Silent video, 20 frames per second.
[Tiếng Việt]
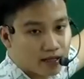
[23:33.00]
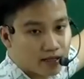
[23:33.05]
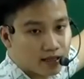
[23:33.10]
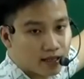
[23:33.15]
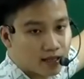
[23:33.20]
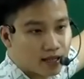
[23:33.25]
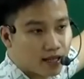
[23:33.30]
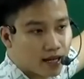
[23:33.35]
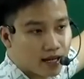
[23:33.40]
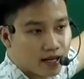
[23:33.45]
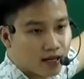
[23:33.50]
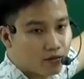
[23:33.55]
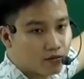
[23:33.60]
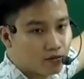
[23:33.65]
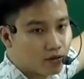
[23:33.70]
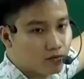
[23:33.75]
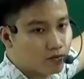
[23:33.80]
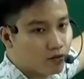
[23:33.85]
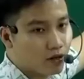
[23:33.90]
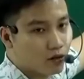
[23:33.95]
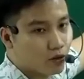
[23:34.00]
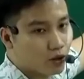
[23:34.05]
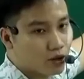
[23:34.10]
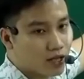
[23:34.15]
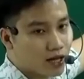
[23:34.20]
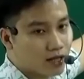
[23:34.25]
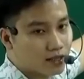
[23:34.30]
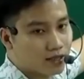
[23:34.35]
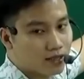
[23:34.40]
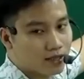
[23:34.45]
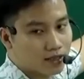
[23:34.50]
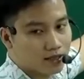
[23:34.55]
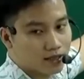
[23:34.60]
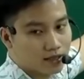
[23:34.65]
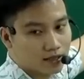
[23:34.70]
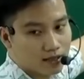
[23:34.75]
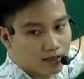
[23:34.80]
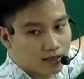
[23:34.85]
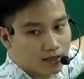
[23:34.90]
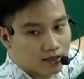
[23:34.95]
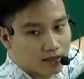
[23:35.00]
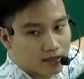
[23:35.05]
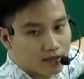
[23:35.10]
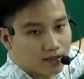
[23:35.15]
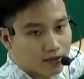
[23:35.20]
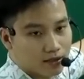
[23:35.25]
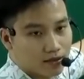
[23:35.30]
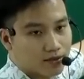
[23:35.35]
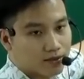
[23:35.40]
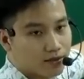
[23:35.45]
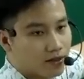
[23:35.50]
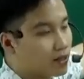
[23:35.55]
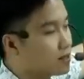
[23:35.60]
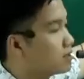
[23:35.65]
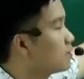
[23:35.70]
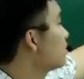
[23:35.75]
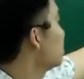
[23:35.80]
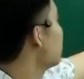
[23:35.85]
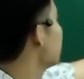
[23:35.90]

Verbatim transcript: này. Thế thằng này không gọi luôn tăng được. Đúng nhá.